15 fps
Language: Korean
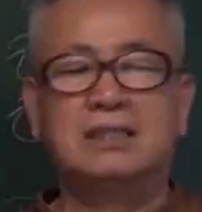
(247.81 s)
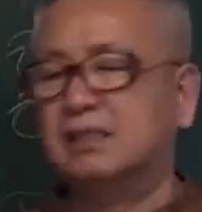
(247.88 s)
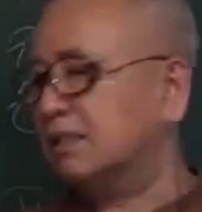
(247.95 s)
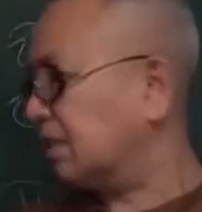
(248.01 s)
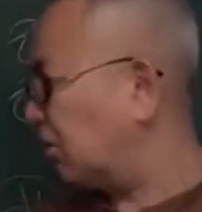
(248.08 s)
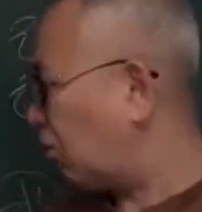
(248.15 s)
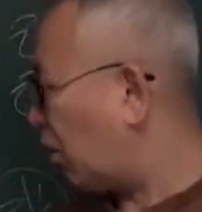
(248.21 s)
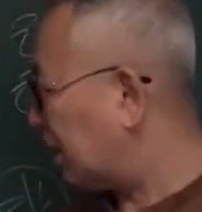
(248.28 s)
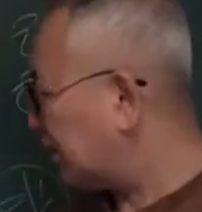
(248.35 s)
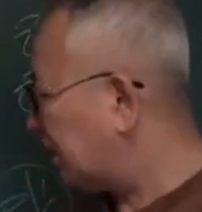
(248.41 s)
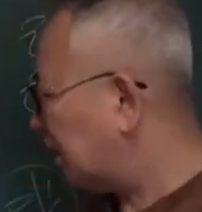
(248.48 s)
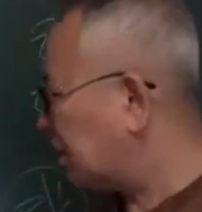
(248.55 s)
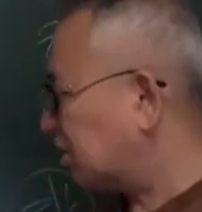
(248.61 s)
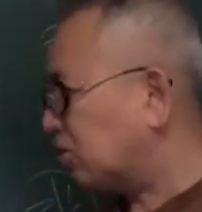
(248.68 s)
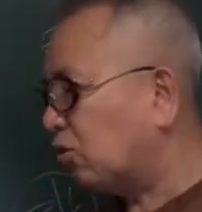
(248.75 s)
이렇게
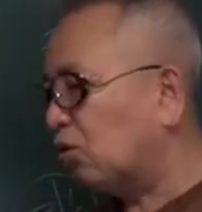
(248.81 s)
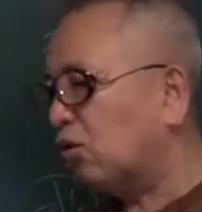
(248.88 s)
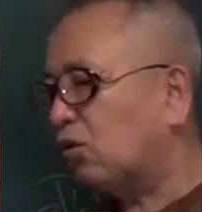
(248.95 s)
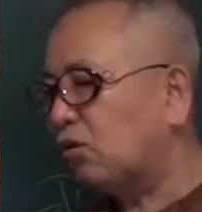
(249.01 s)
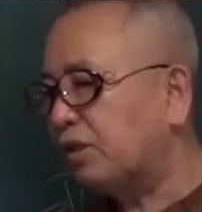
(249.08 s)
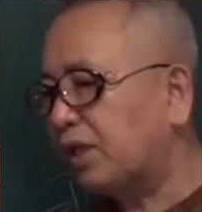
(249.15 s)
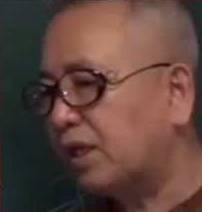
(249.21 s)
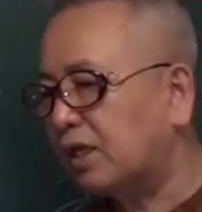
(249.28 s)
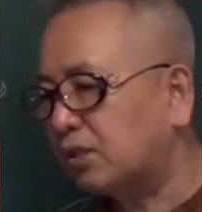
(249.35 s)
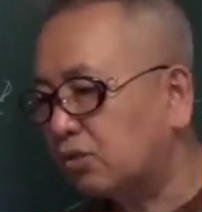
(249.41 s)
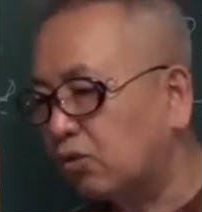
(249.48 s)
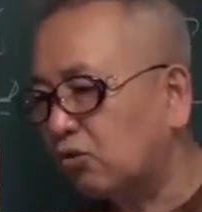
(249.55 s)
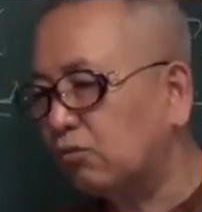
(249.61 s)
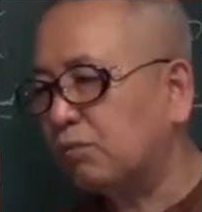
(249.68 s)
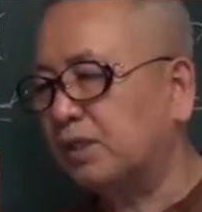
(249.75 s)
화생토의
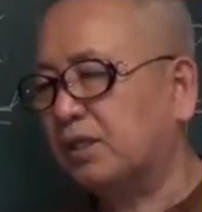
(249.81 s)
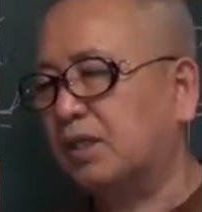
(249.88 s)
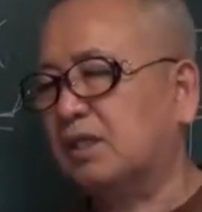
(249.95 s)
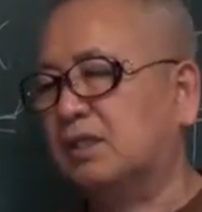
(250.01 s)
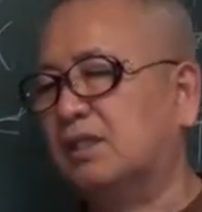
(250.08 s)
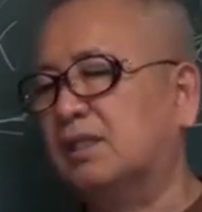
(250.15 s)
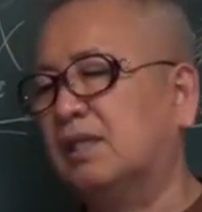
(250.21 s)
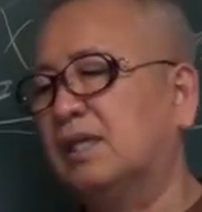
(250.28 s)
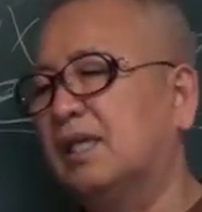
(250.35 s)
통변은